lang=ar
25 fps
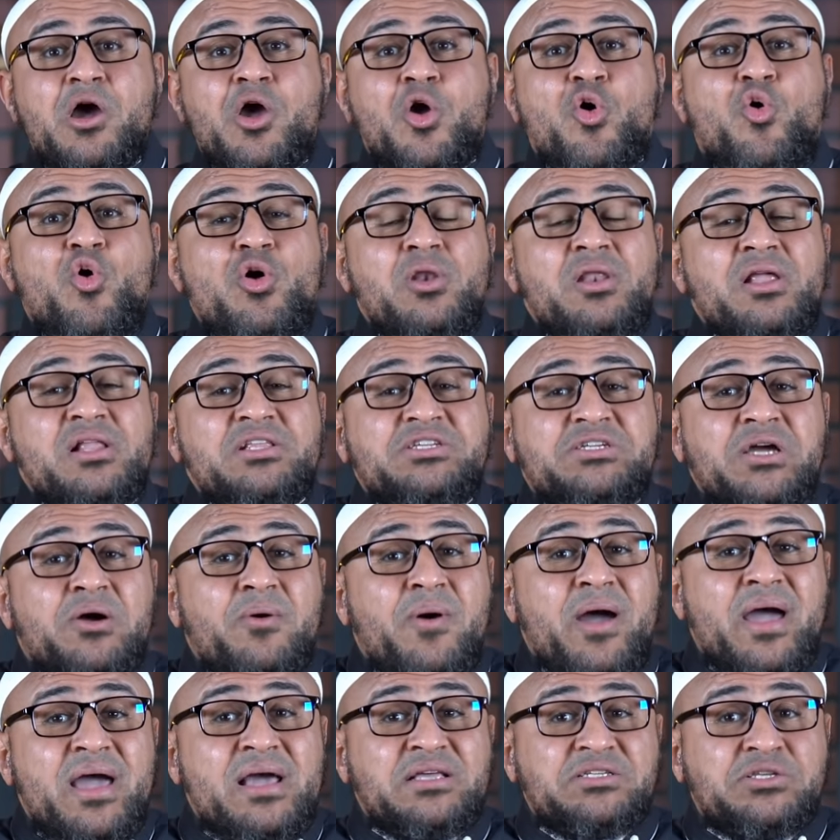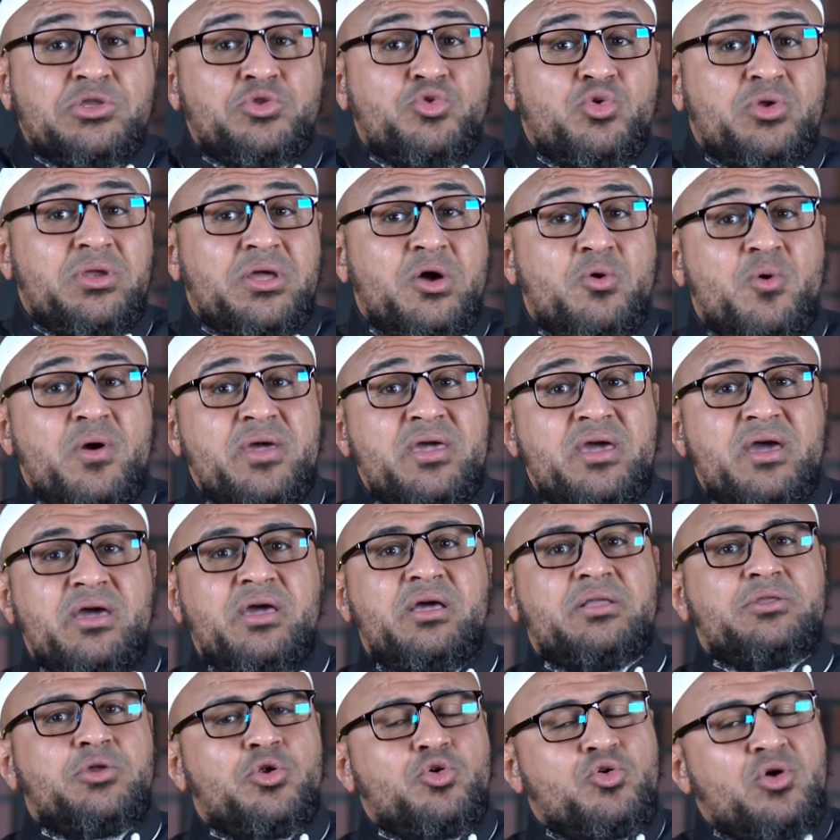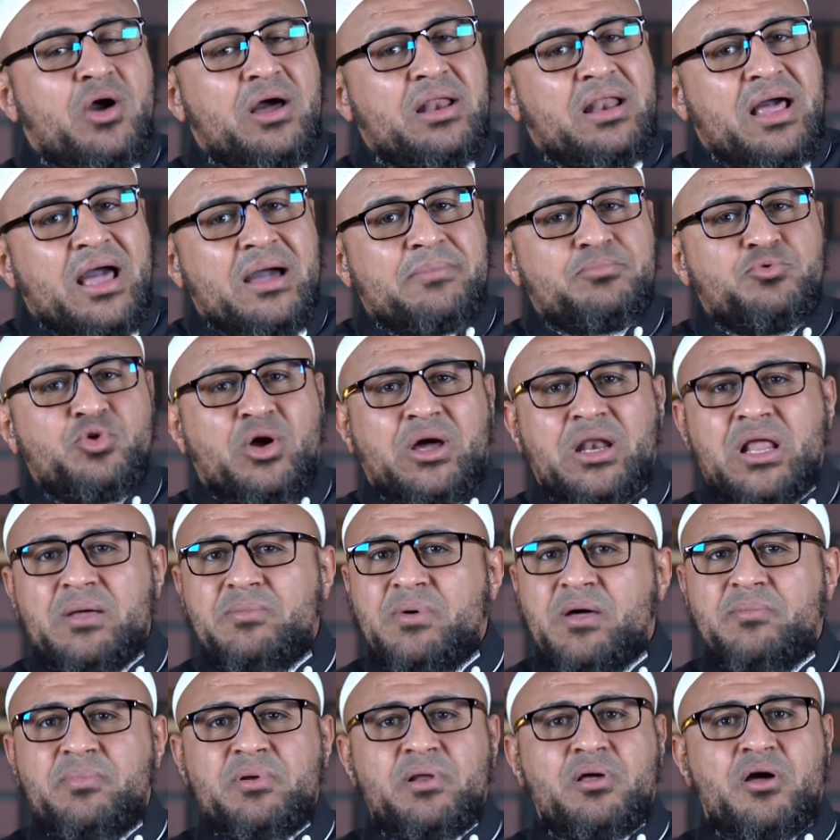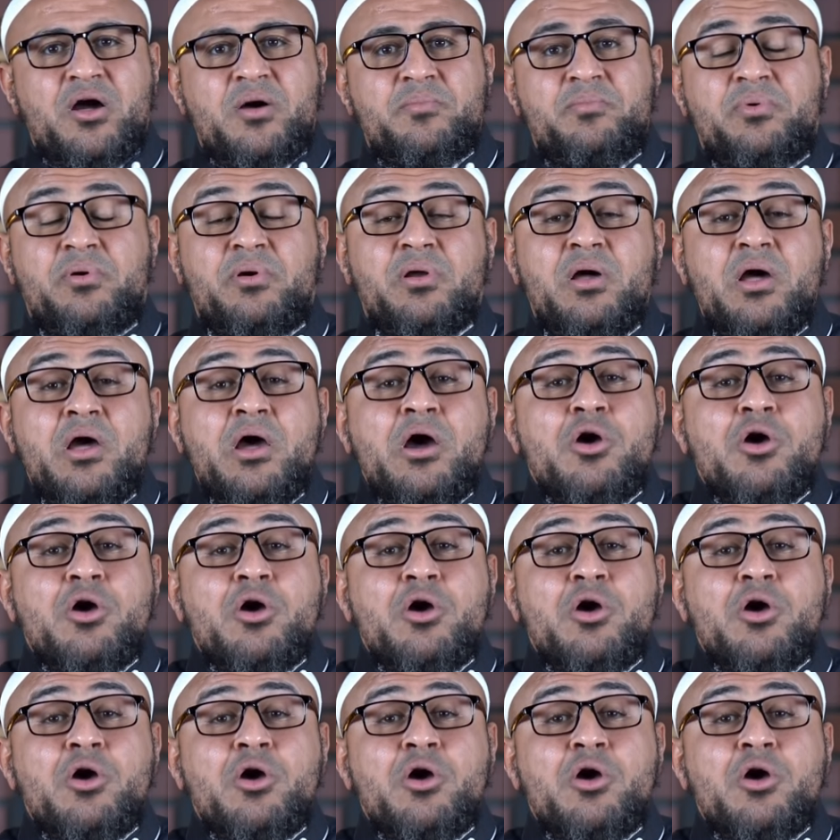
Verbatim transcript: كل الجوائز الدنيوية يتركها العبد على باب القبر